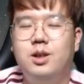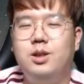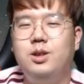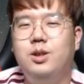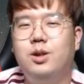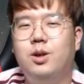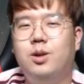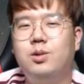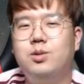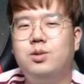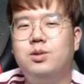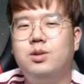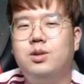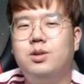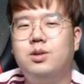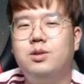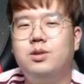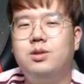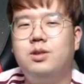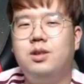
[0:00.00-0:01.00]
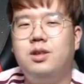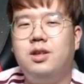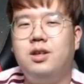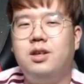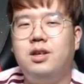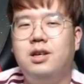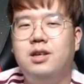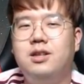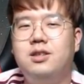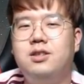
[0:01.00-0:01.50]
이영종
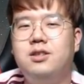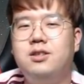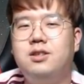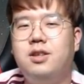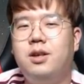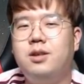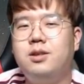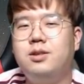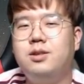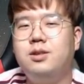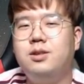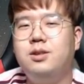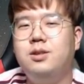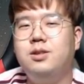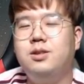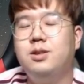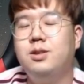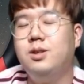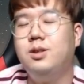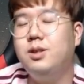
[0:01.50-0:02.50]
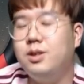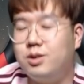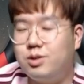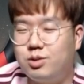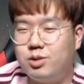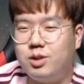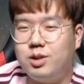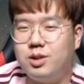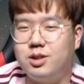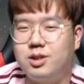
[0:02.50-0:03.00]
선수의 스탯을 늘릴 수
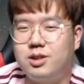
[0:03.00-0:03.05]
있는,